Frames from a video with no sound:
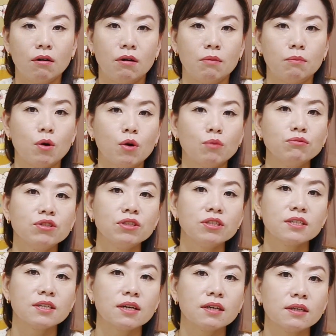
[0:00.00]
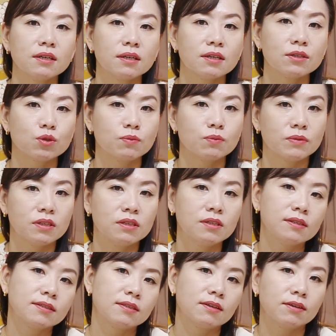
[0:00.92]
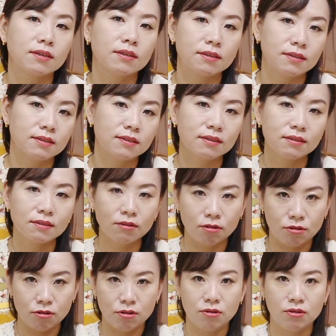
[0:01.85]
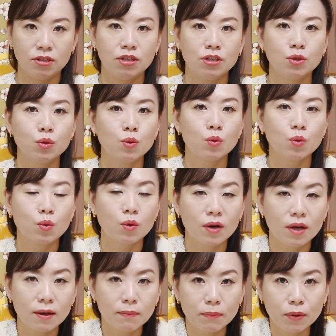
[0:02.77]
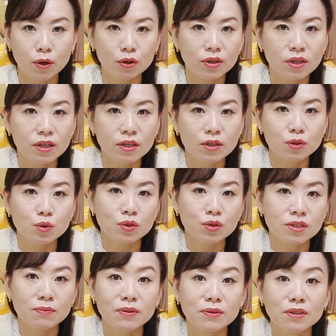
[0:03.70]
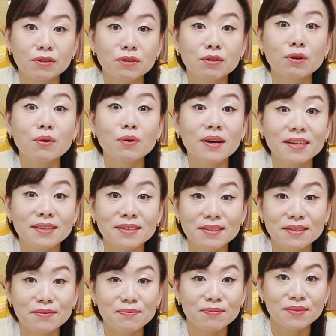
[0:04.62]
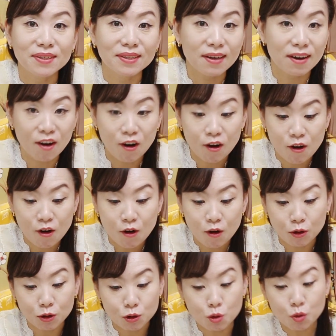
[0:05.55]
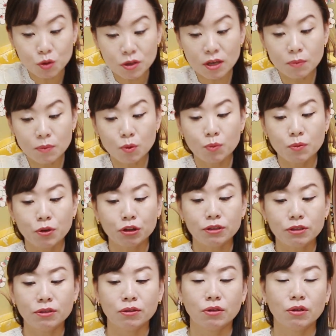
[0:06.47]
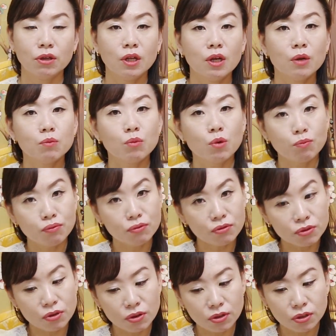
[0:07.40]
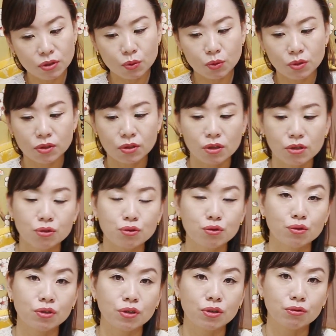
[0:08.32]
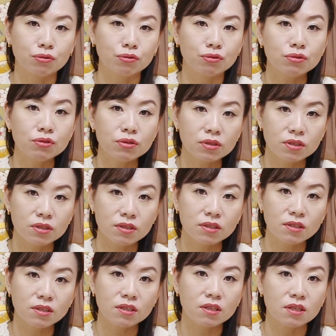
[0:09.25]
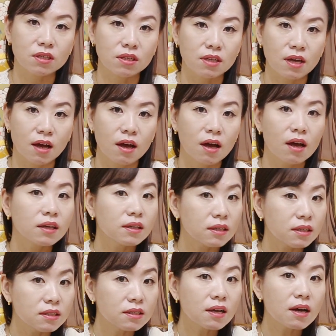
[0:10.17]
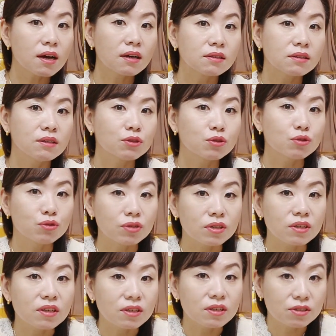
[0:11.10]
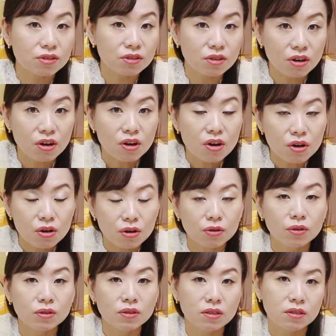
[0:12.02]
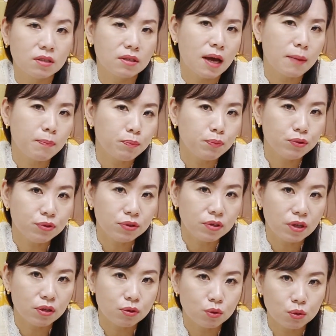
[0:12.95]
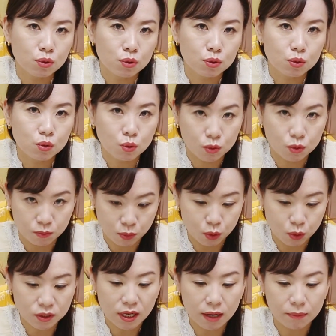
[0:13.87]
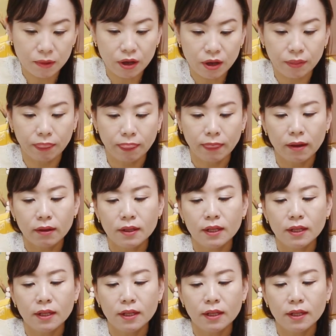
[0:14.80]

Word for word: 어, 머문 자리가 좀 들썩이는 어, 이동과 변화의 조짐이 들어와 있습니다. 어, 좋게 보면은 뭐 부서 이동이 될 수도 있고 승진이나 이사가 될 수도 있겠죠. 그런데 이제 나쁜 예로 조금 보자면